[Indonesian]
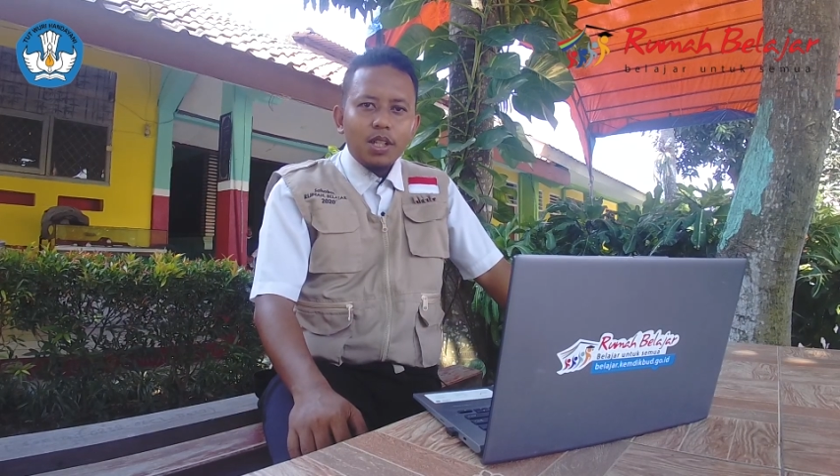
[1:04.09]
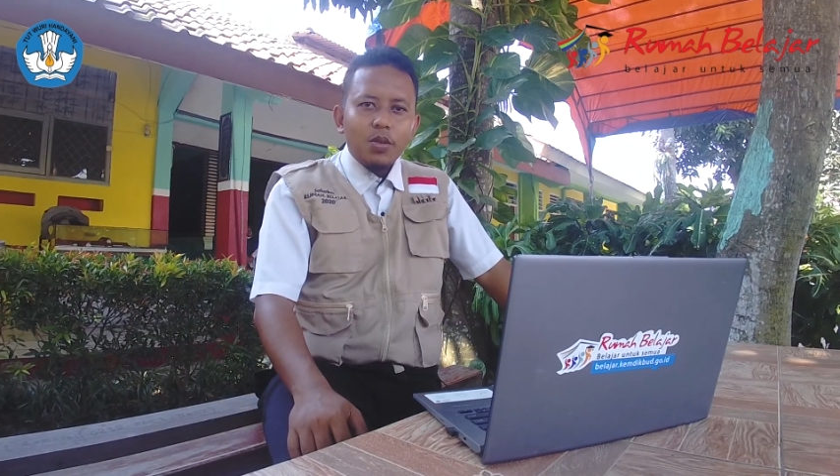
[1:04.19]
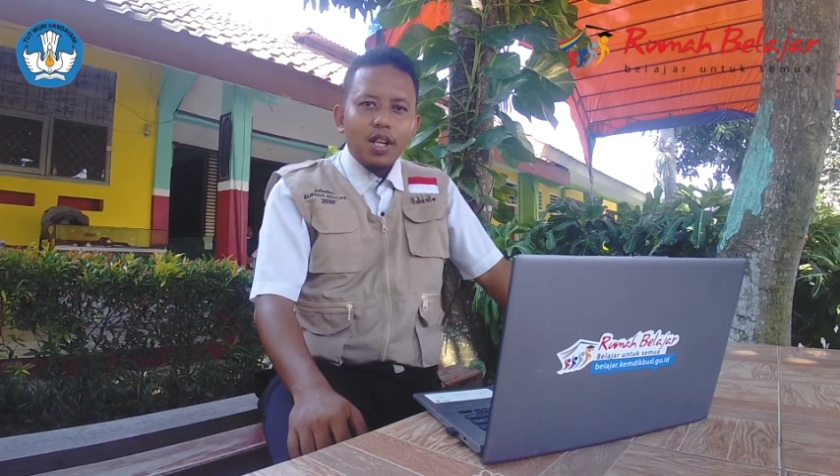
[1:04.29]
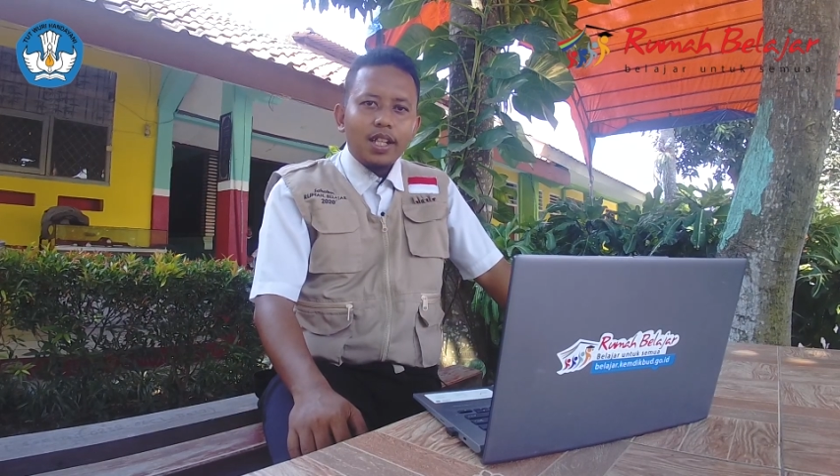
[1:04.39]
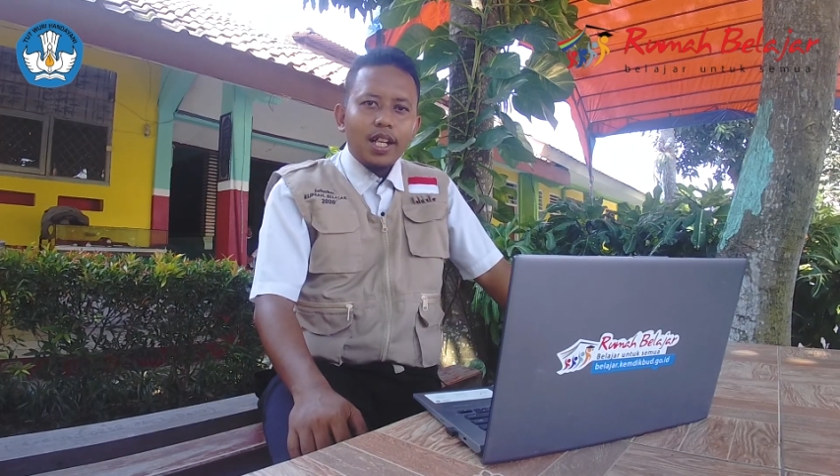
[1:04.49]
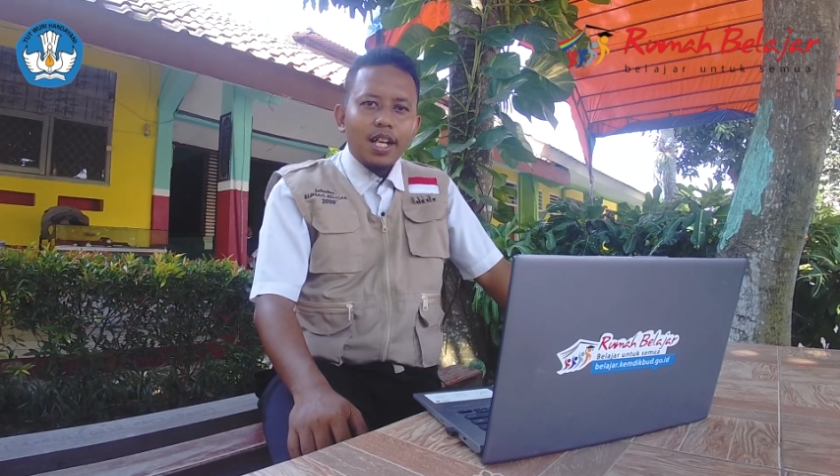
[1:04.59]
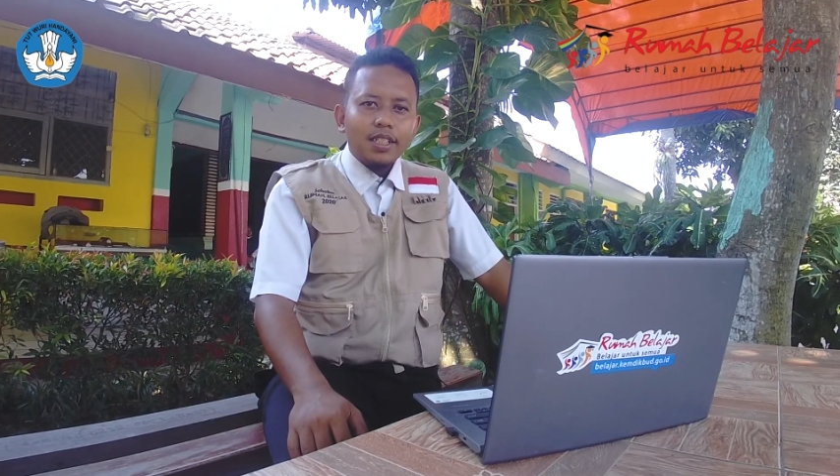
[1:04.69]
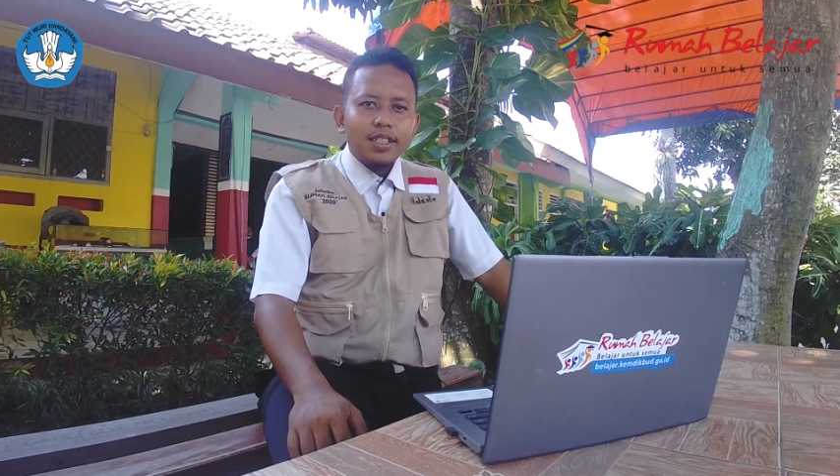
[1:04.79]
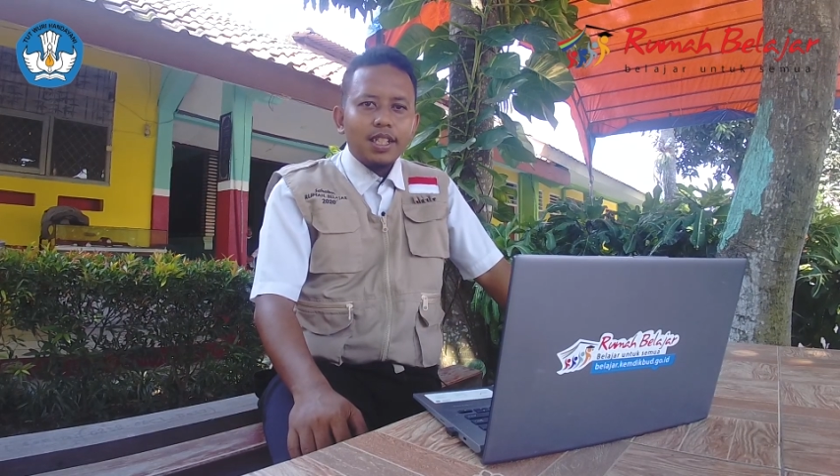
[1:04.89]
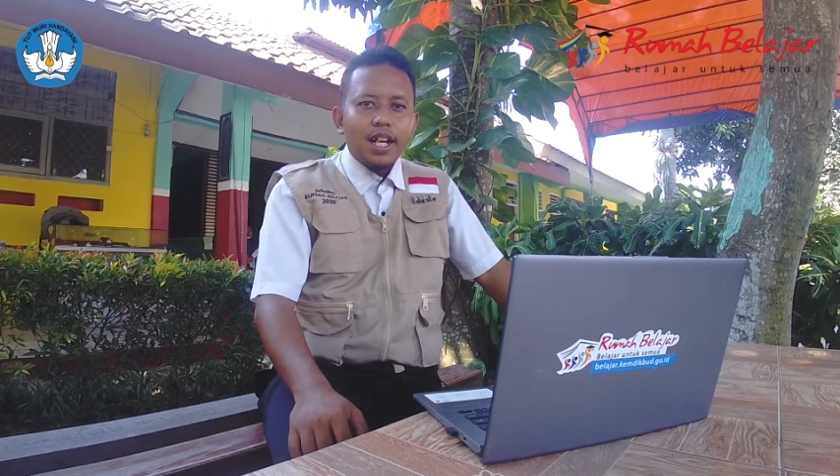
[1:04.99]
keluarga yang
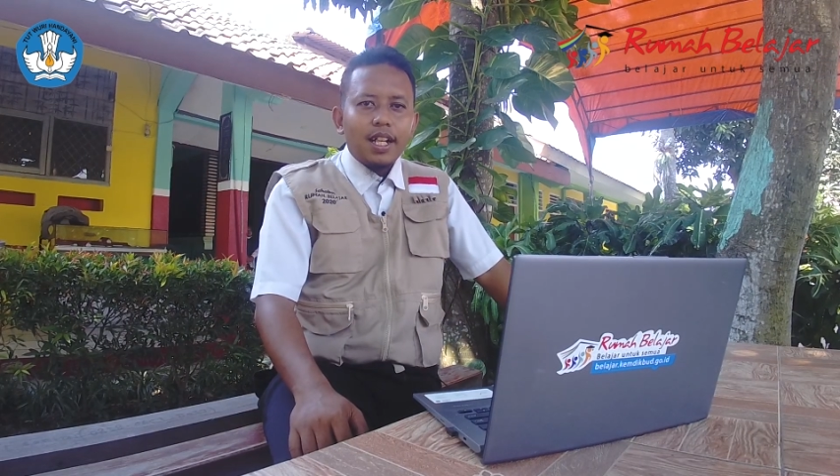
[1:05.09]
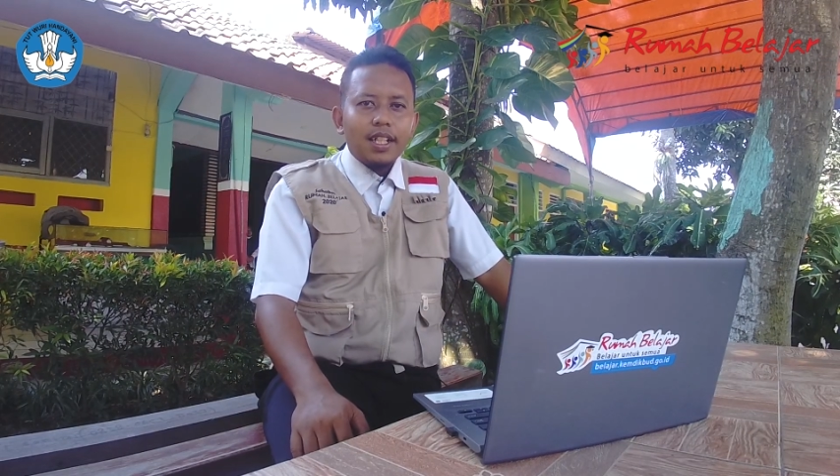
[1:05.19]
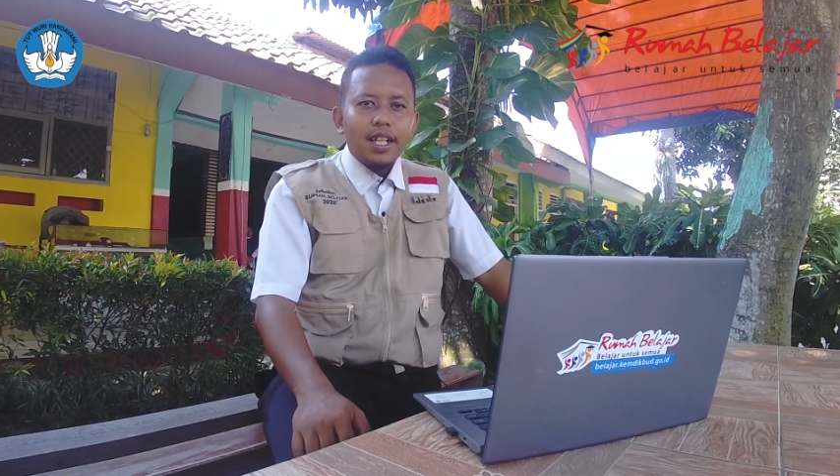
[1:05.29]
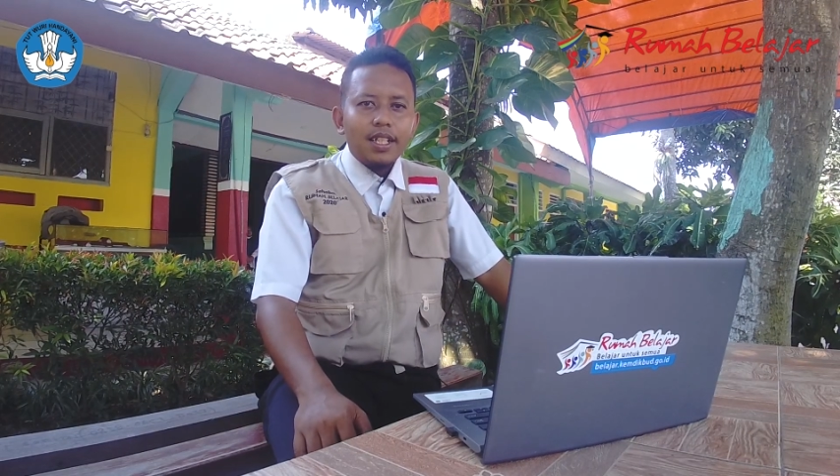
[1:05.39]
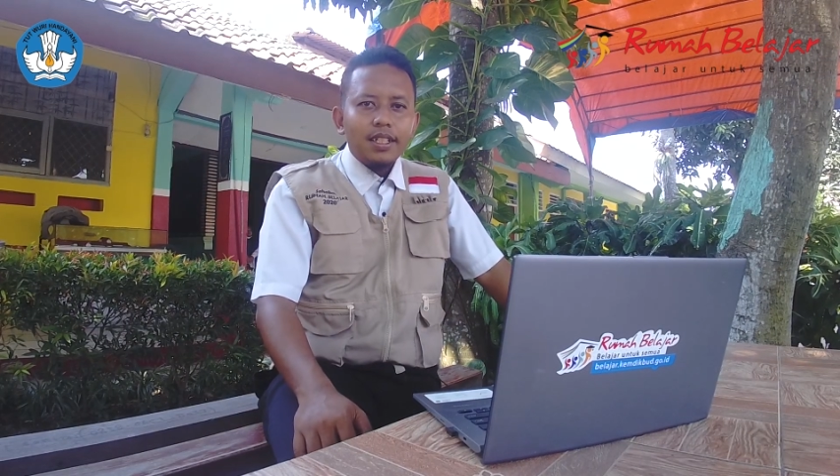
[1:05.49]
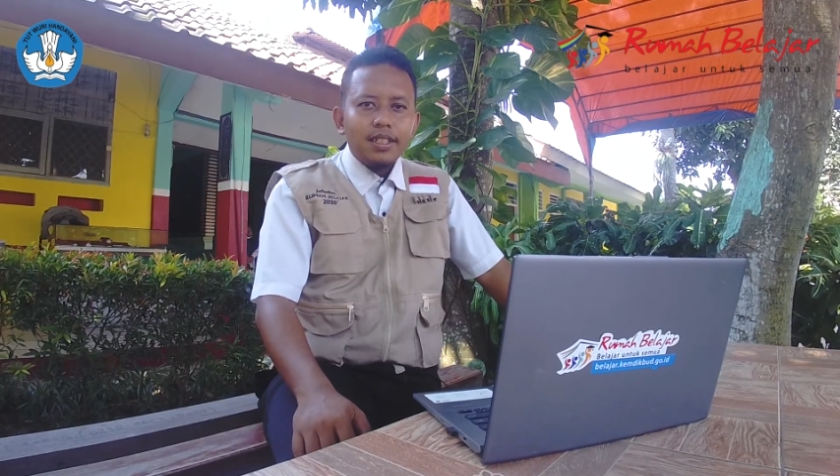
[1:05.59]
sederhana,